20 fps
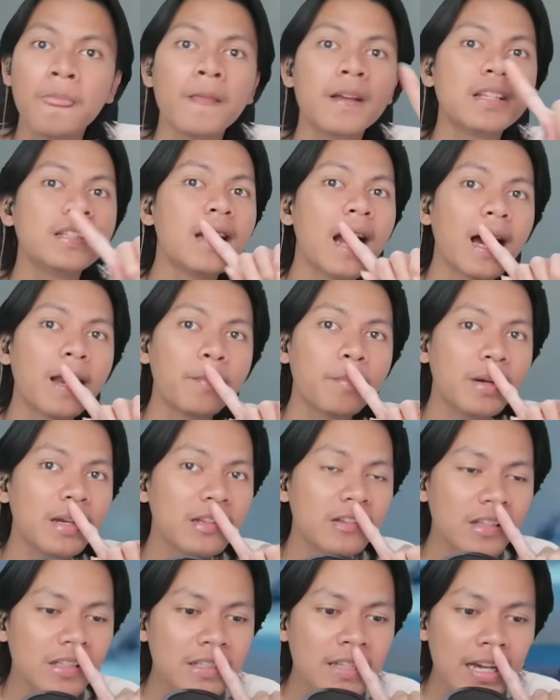Jangan
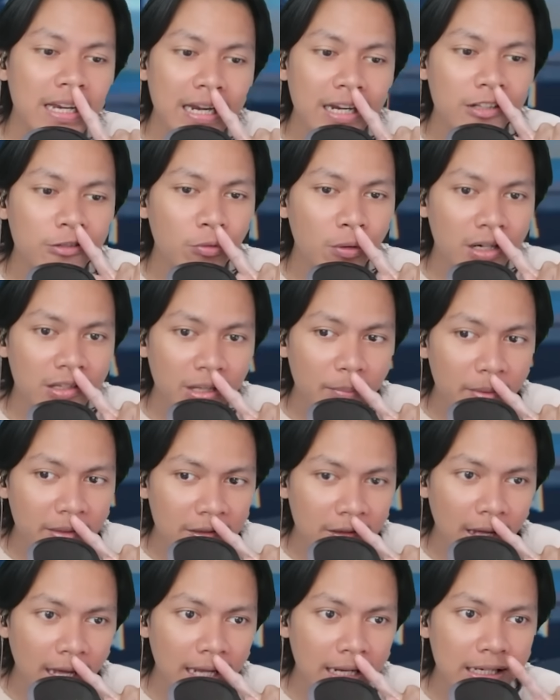berisik, jangan ada suara sama
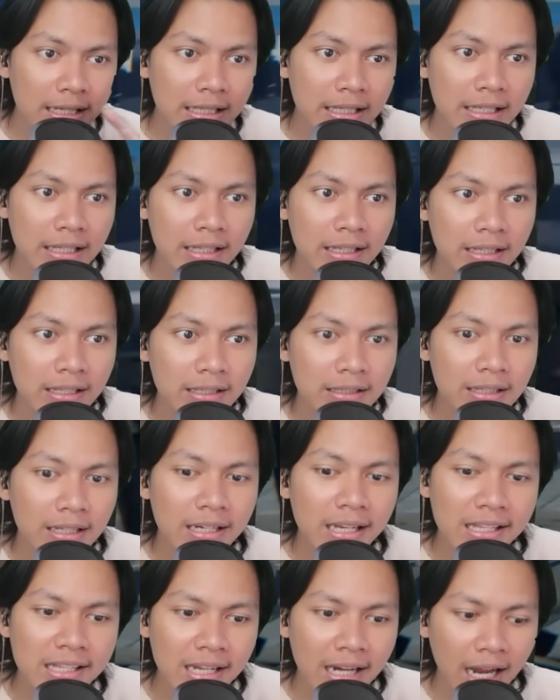sekali.
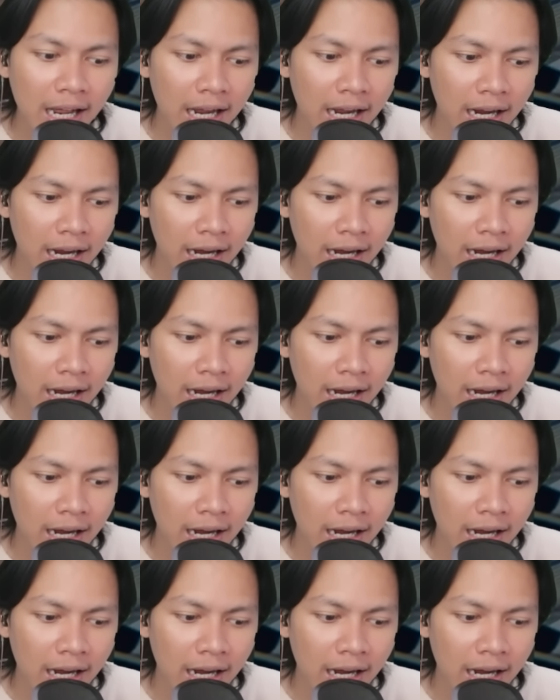Tadi nyerang.